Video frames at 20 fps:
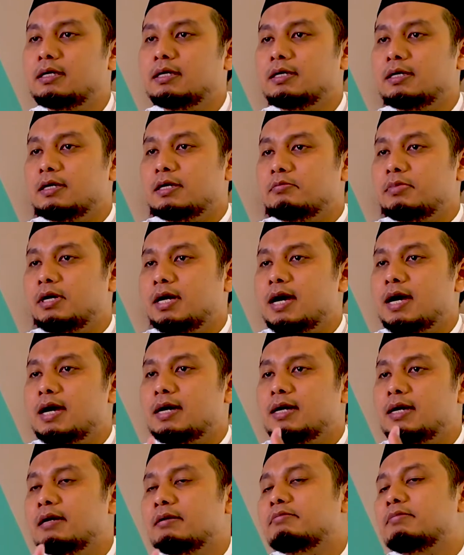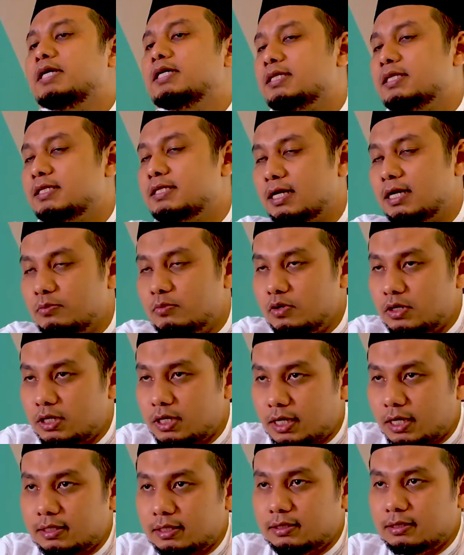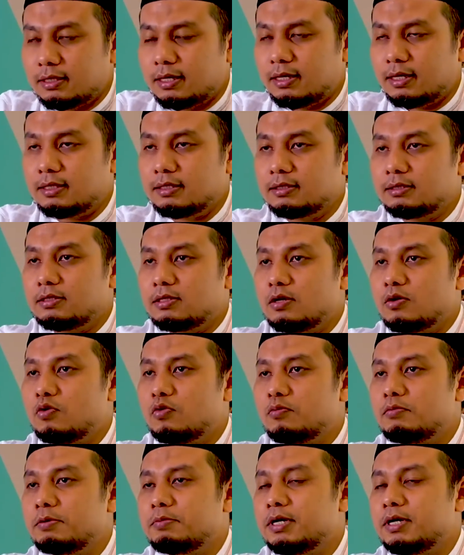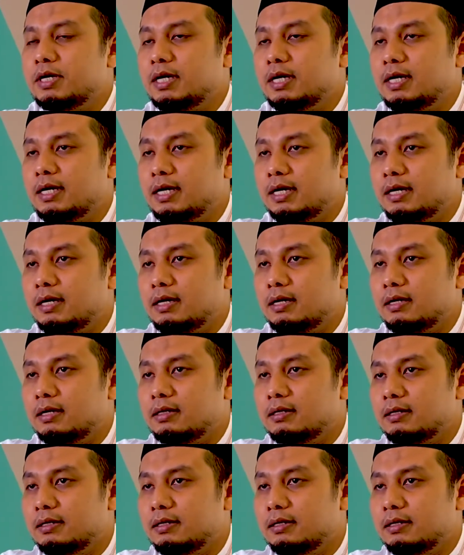beragama secara moderat atau memegang e,